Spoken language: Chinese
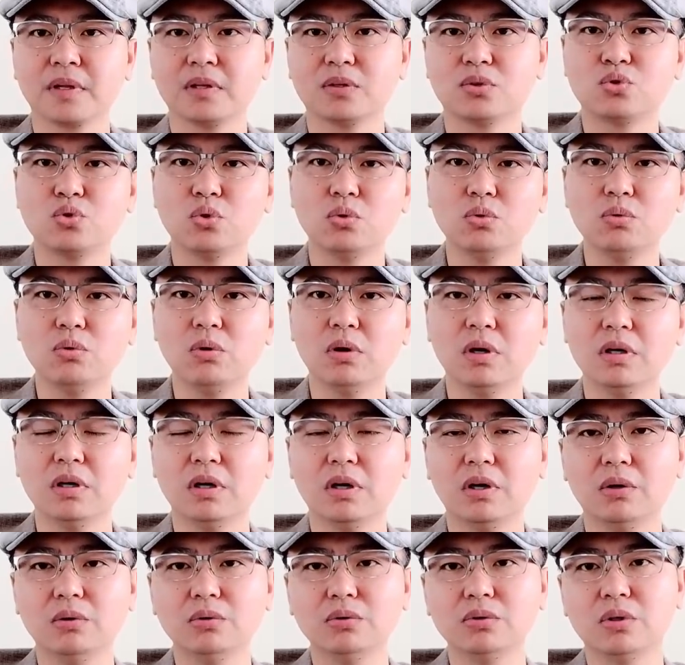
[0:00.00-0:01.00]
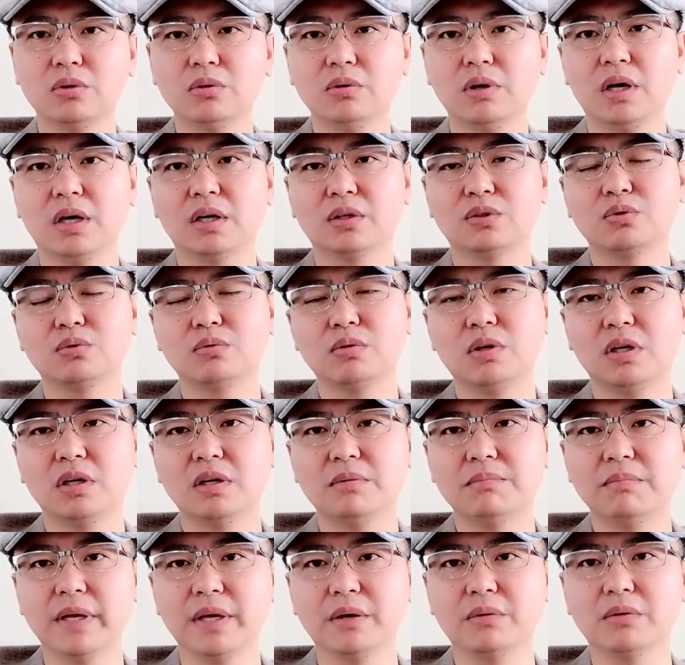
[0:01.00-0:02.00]
中国和欧洲啊，中国和
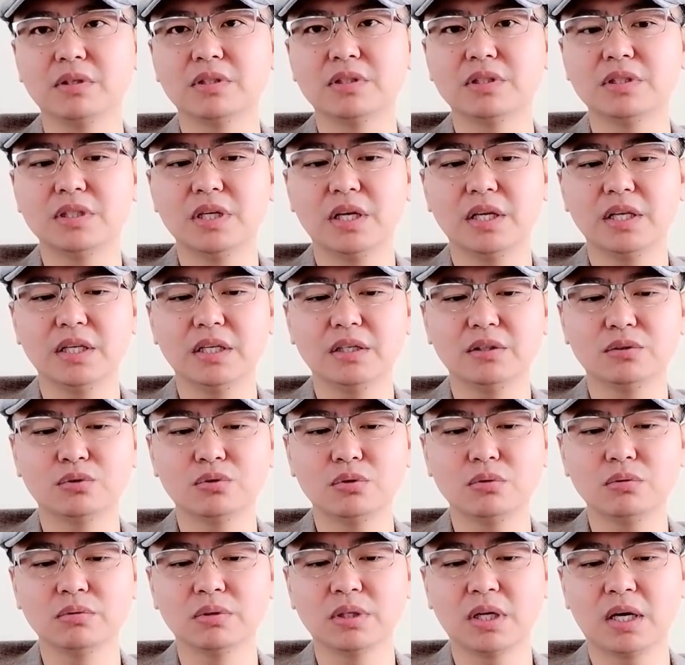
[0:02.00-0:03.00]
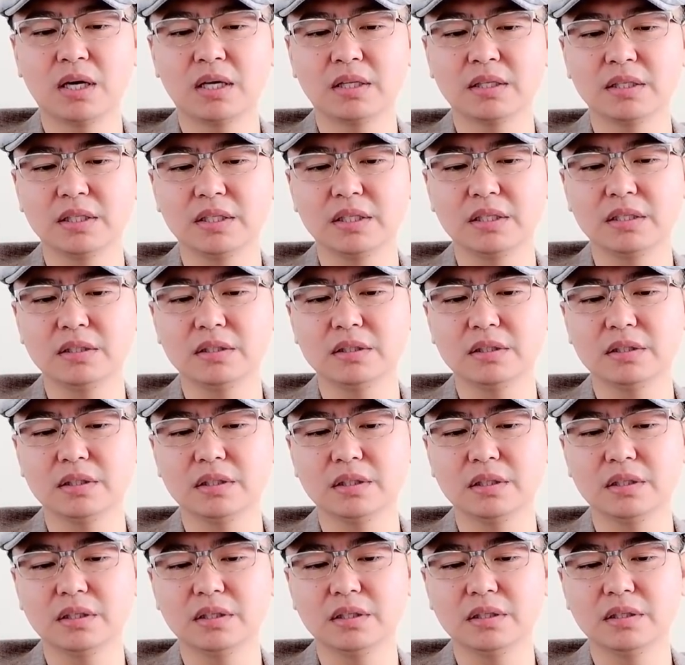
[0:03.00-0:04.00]
美国之间一个重大的一
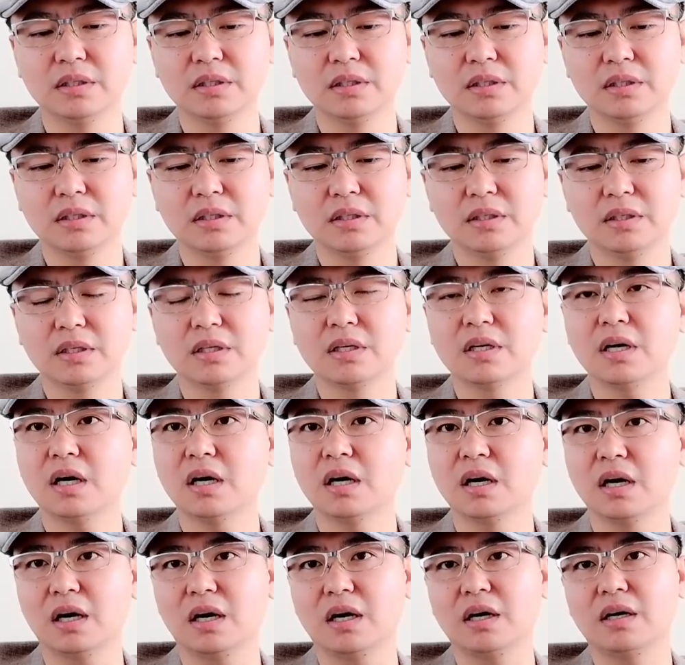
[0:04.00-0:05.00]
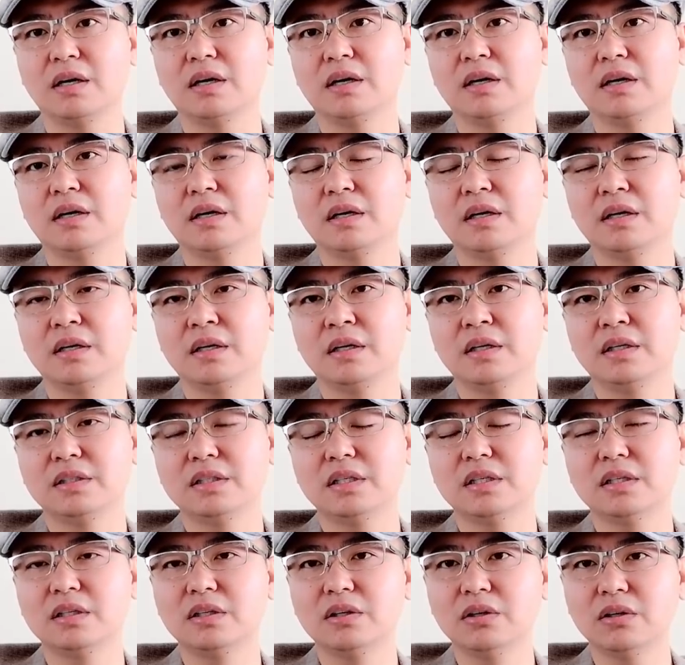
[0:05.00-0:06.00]
个杠杆。
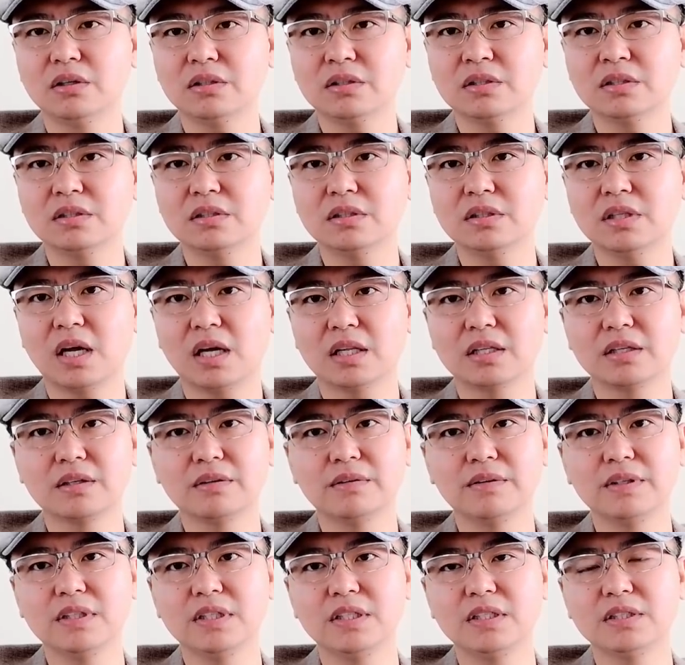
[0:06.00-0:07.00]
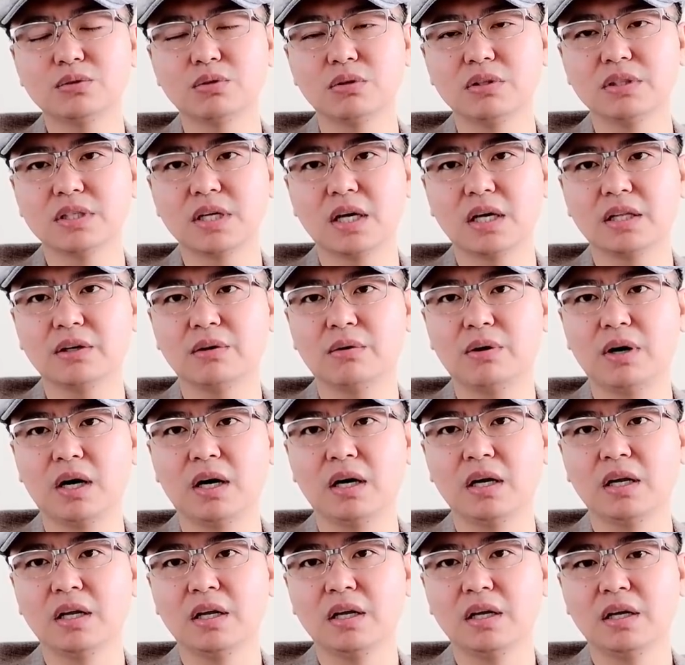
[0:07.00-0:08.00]
这个俄罗斯它这个问题存在的
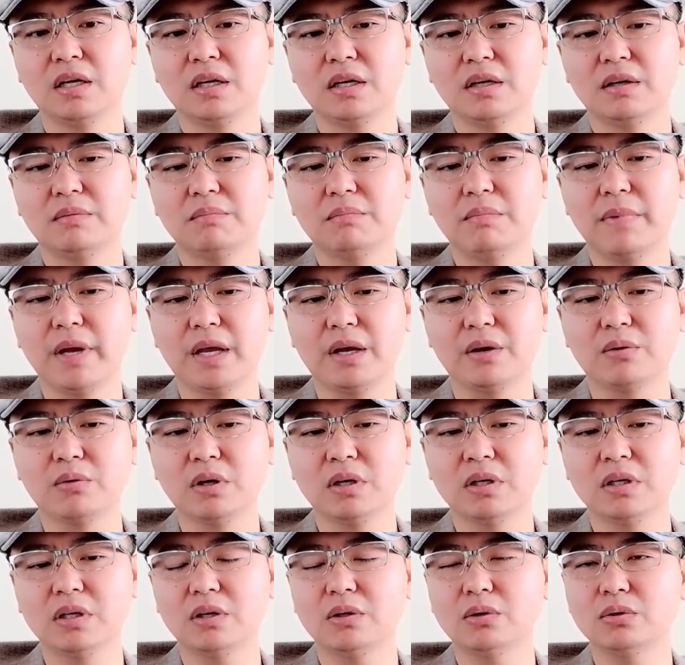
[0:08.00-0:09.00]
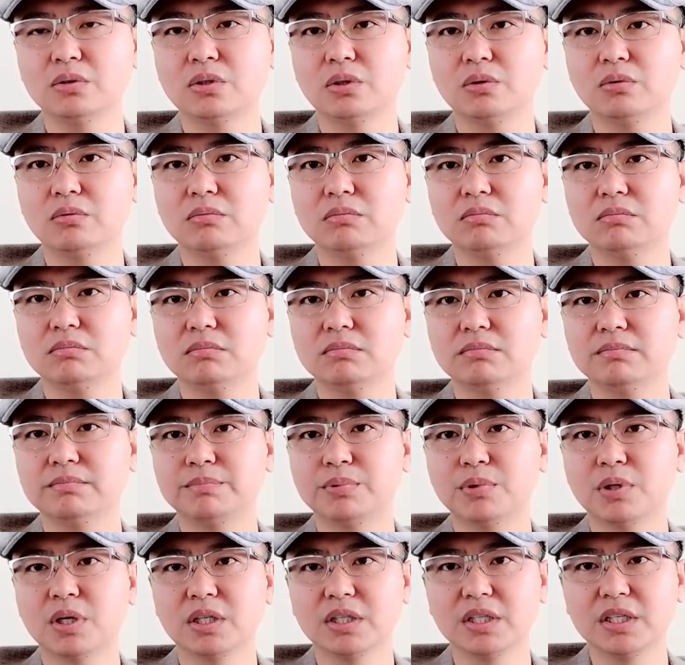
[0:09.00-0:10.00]
话，美国和欧洲
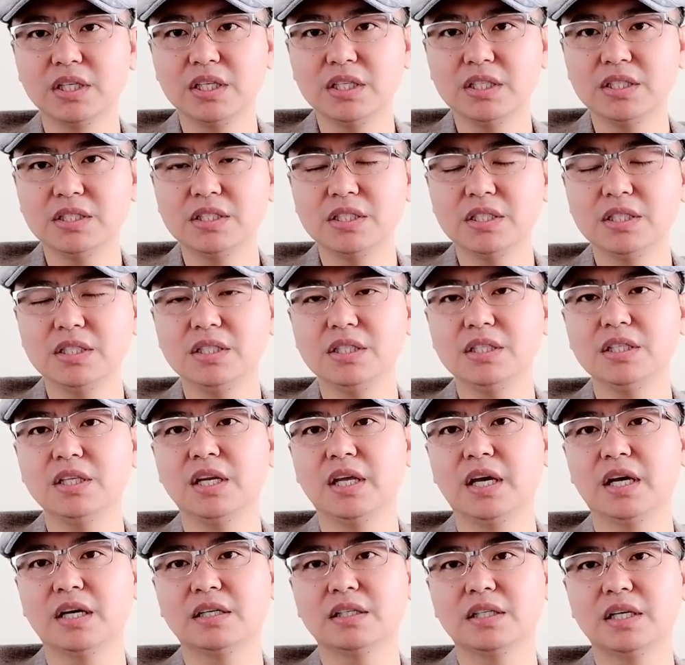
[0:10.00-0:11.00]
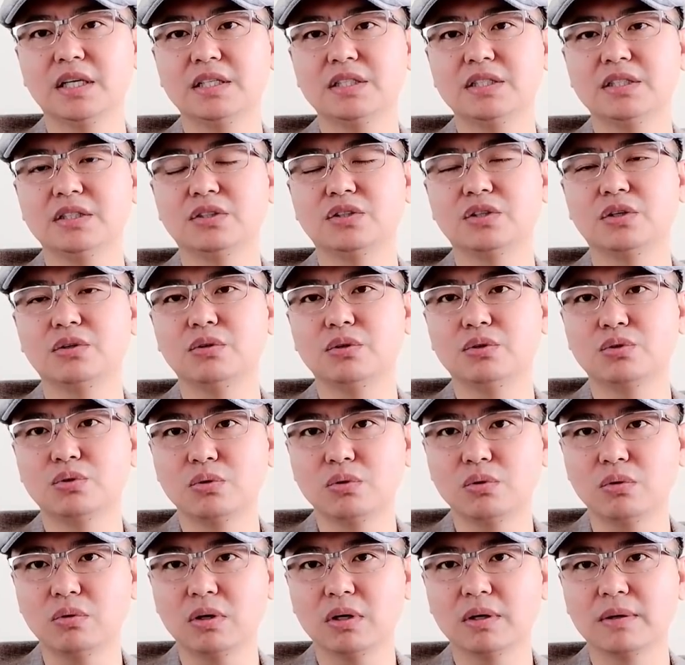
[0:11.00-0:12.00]
不可能一心一意联合在一起针对
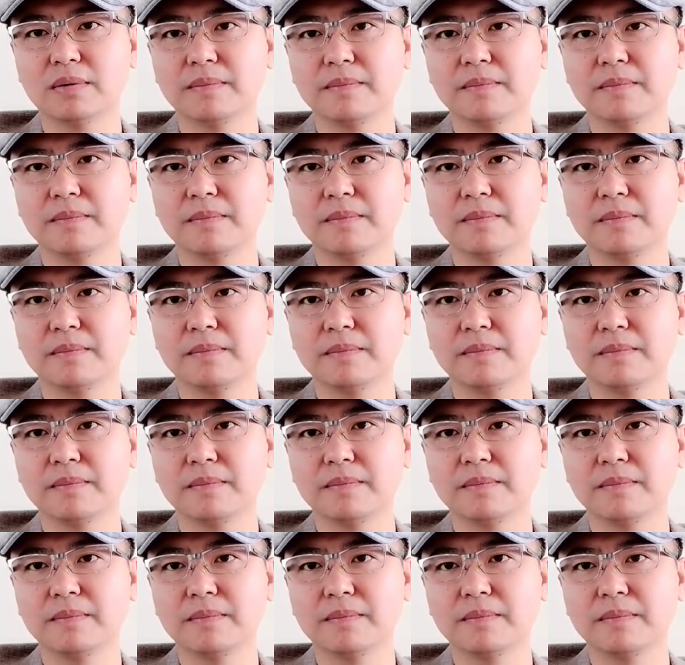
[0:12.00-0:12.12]
中国，